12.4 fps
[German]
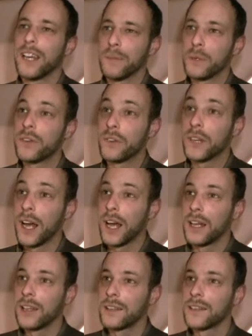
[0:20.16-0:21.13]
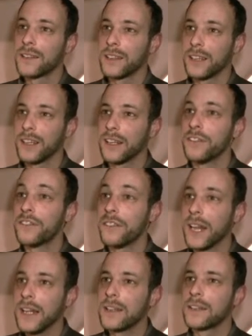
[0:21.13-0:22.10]
emotionales äh,
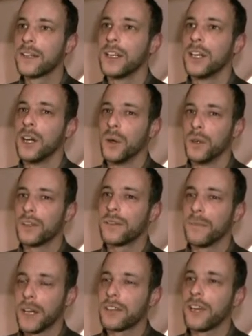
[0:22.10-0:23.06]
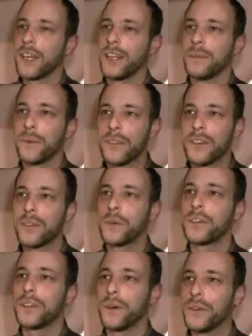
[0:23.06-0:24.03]
Feld und manch einer musste
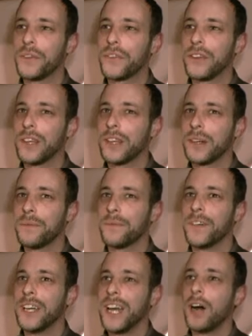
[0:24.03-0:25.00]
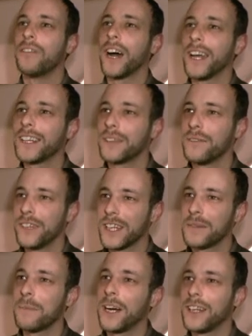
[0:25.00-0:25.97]
durchaus ähm, auf eigenem
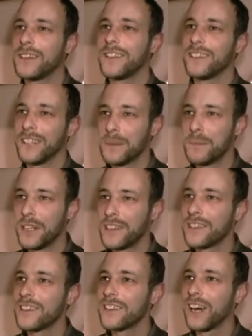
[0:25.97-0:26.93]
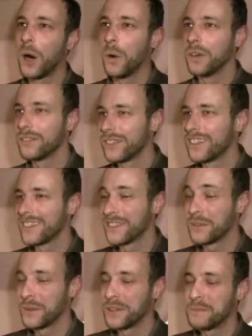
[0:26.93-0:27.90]
Weg mal sich in die Pilze trauen. Wir sind
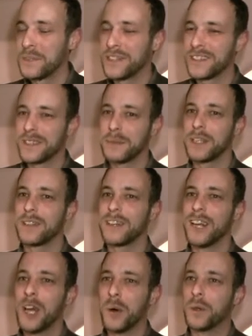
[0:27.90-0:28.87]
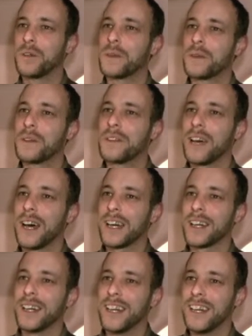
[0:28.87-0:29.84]
ein tolles Pilzgebiet und
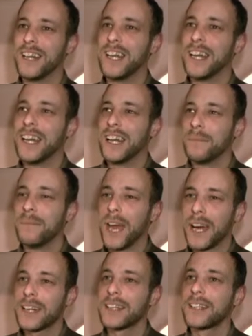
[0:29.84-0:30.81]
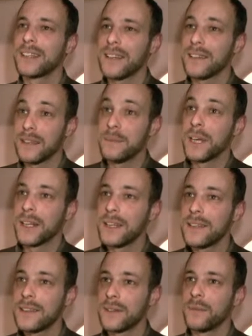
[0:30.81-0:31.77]
sozusagen äh, merken, dass ihm ja
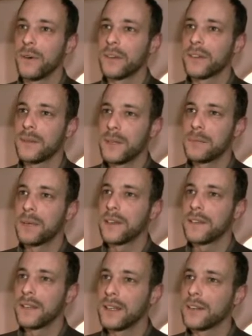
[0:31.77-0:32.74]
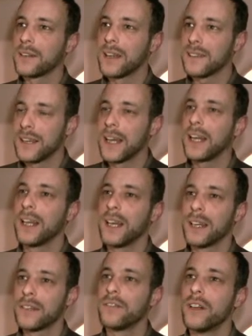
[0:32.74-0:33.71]
nichts im Wolfsgebiet passiert, sodass er
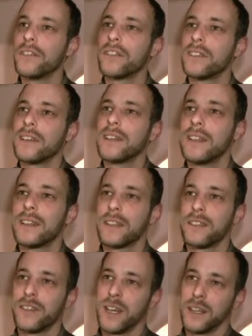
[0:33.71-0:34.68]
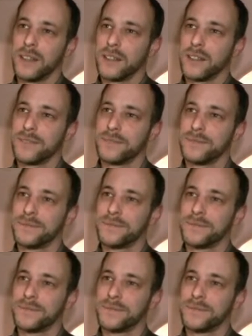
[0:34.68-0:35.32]
lernt, Wölfe sind nicht gefährlich.